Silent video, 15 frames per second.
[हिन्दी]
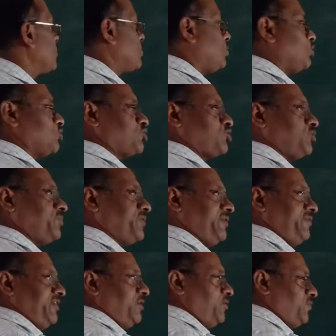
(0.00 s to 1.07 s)
कॉस्ट ऑफ
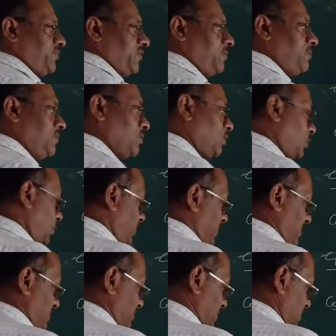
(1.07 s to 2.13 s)
रिवेन्यू फ्रॉम
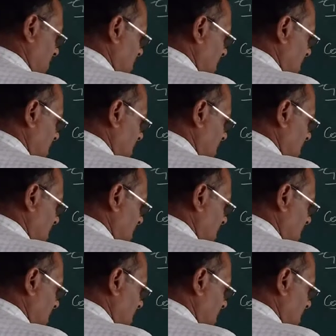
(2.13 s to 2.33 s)
ऑपरेशन